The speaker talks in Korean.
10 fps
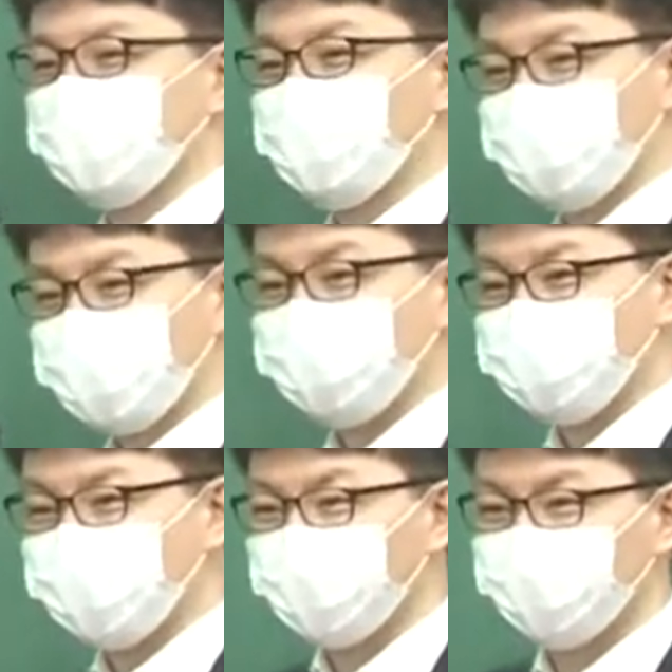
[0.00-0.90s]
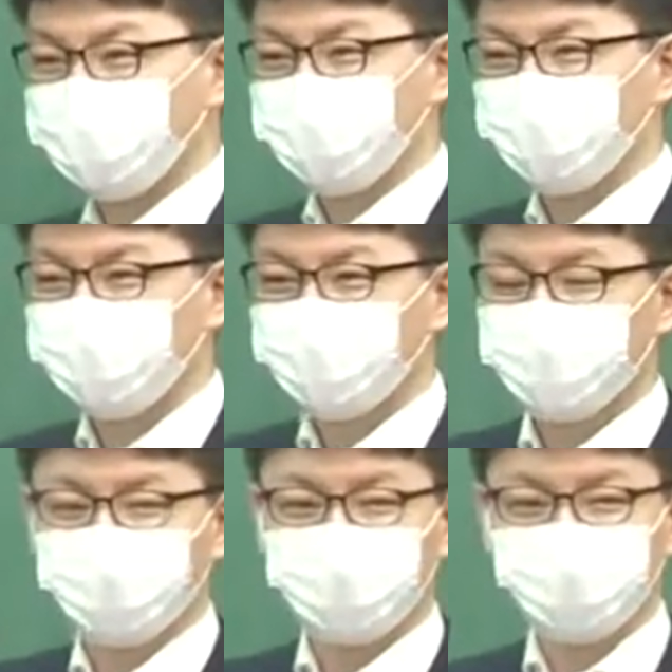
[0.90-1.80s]
여러 가지 사회 문제가
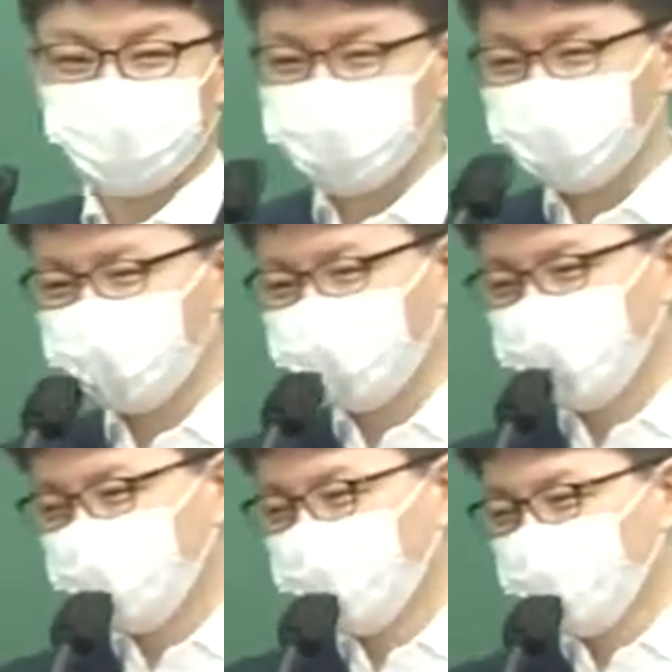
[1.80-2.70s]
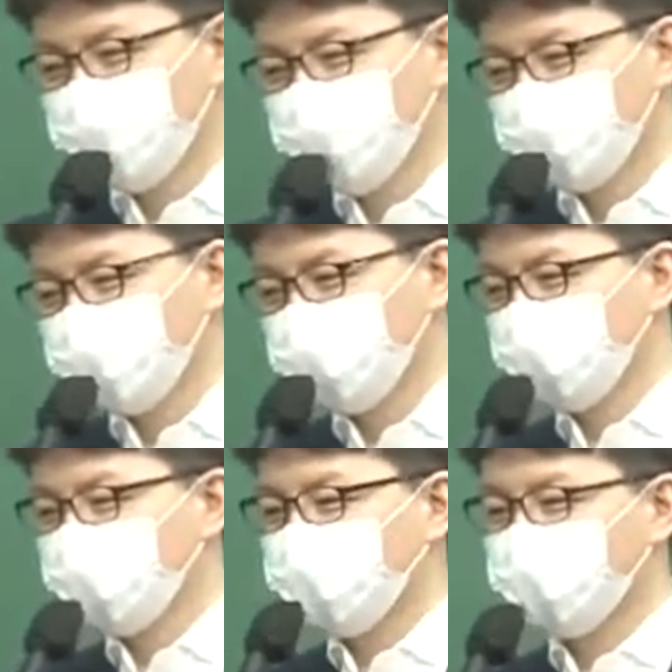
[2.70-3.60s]
여러분들처럼 어,
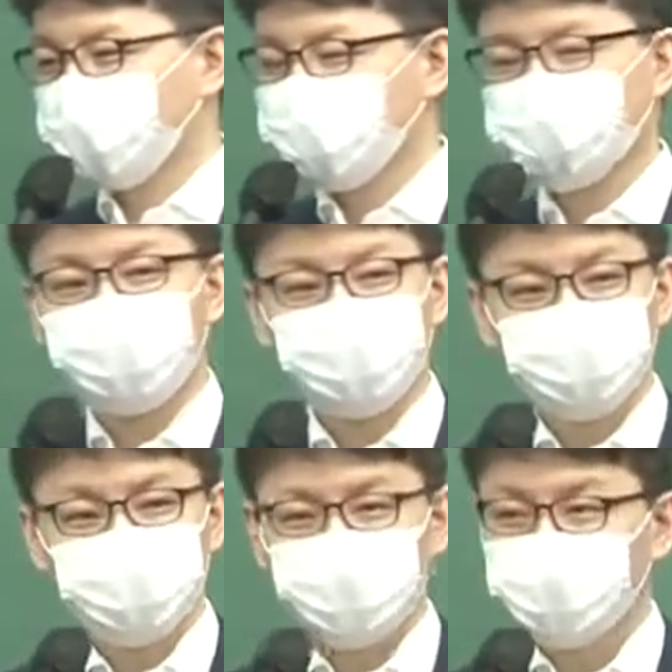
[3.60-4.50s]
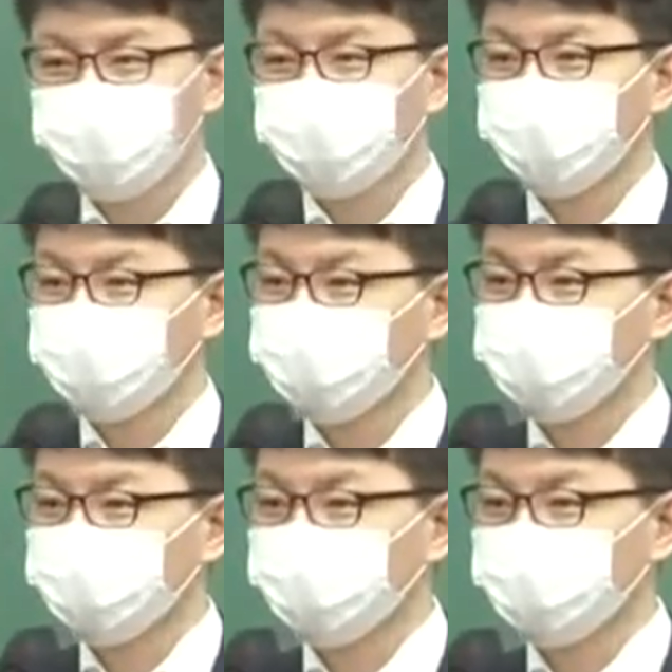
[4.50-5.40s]
청년들한테는 취업 문제가 될 수도
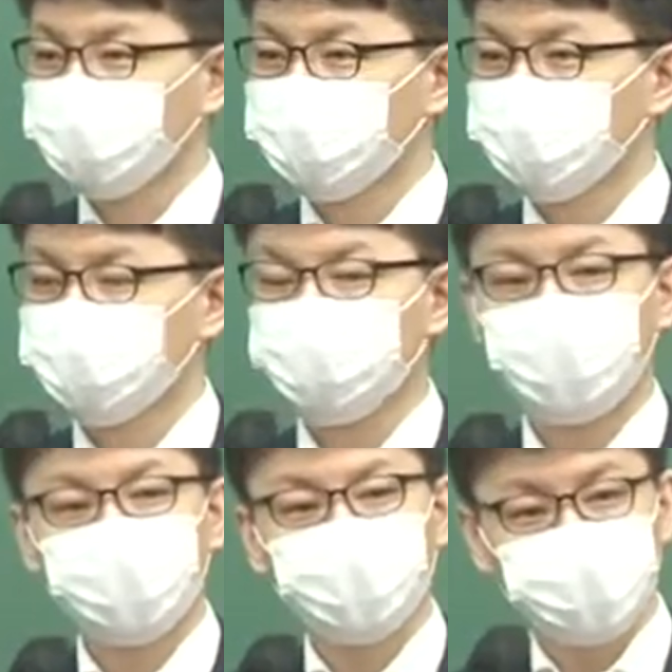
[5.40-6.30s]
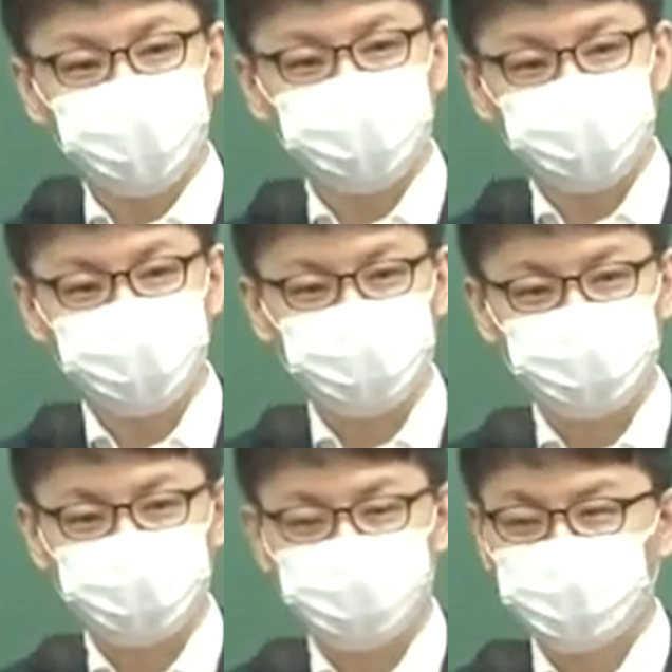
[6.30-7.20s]
있고요. 뭐 창업이 될 수도
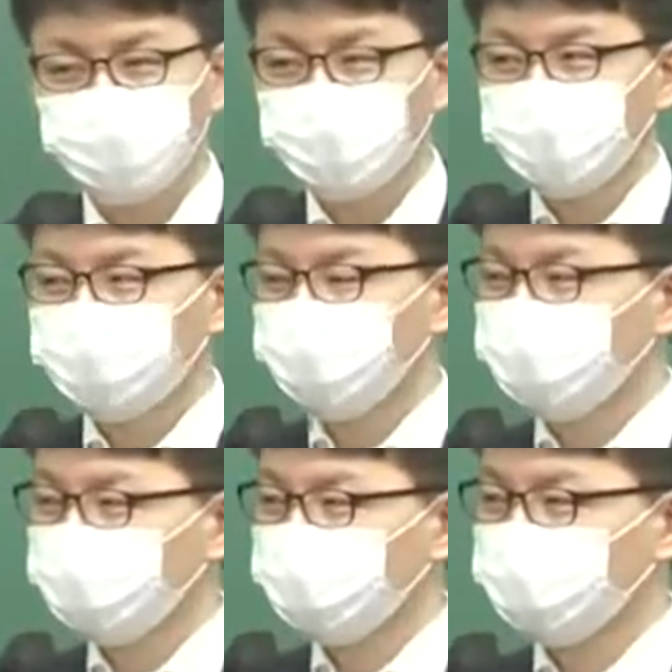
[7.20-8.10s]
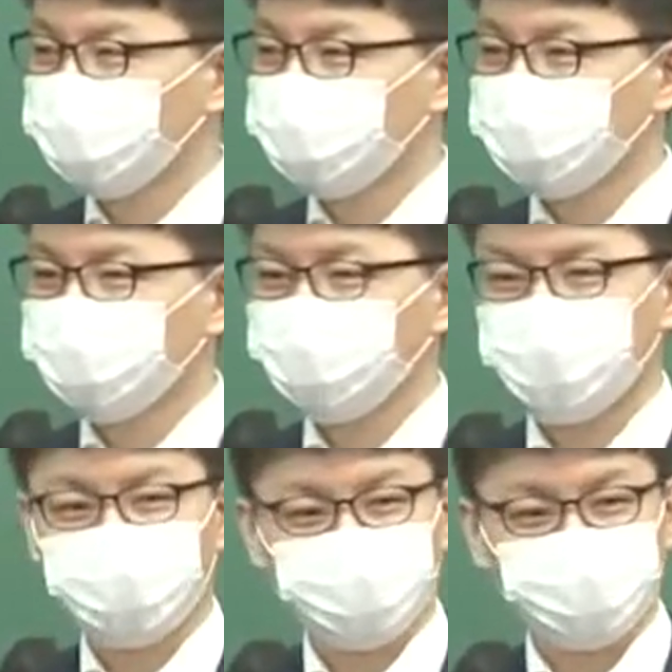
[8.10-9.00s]
있고 또 요즘 좀
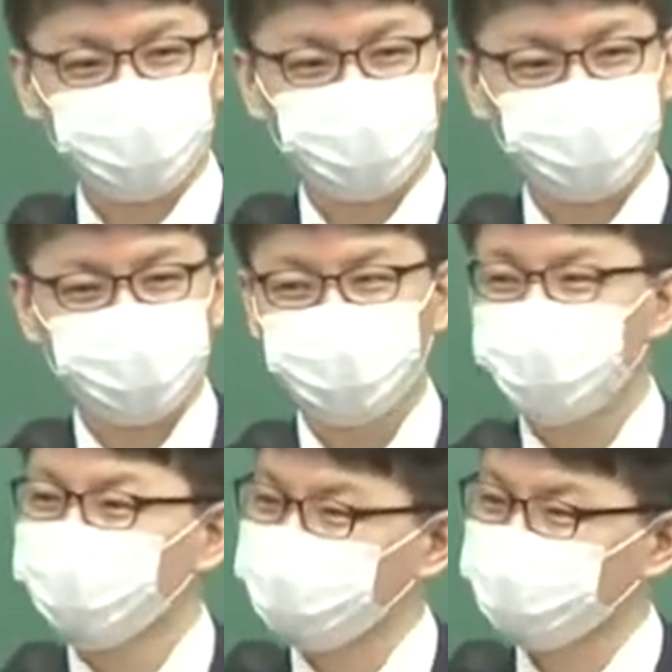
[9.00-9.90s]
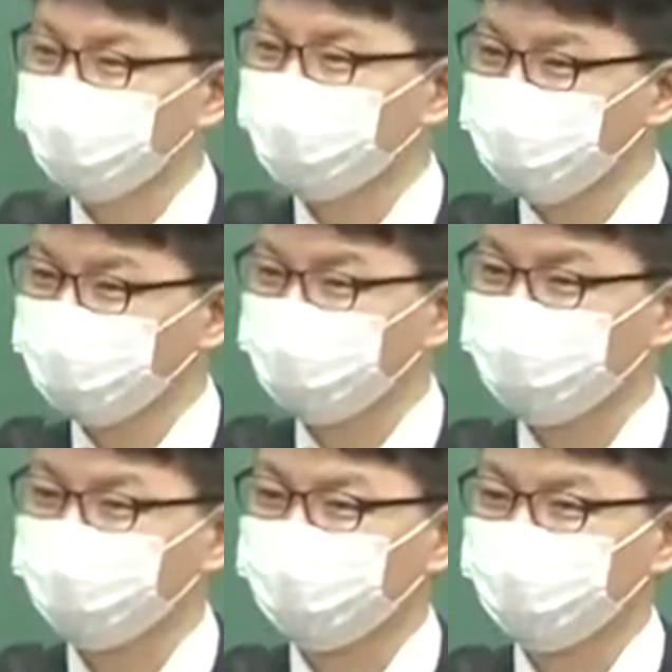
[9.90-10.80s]
괜찮아졌죠. 미세먼지가 될 수도
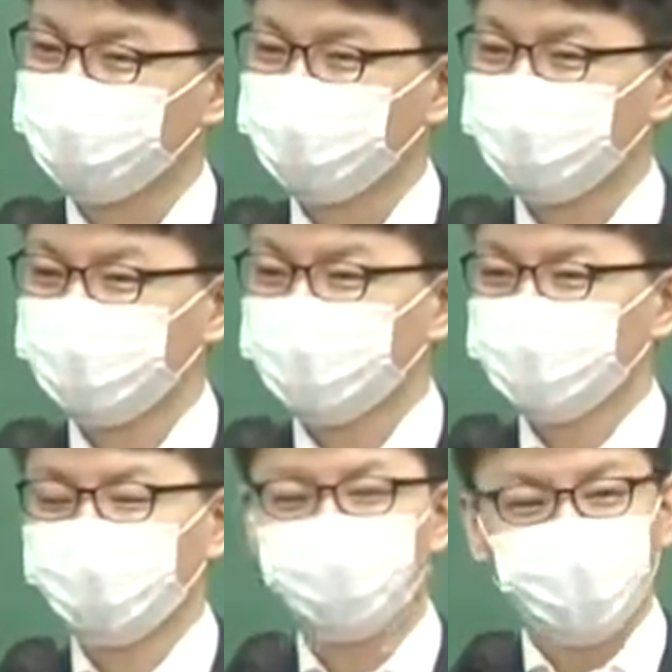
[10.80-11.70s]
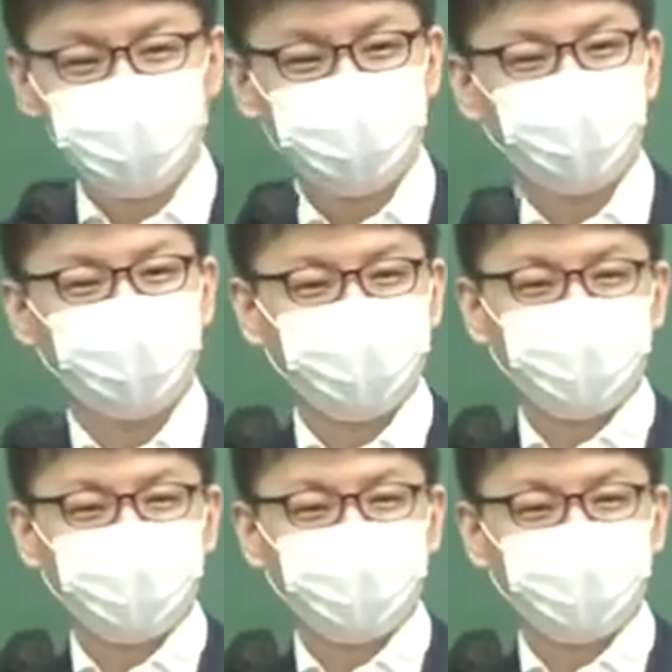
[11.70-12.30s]
있고 너무 많죠.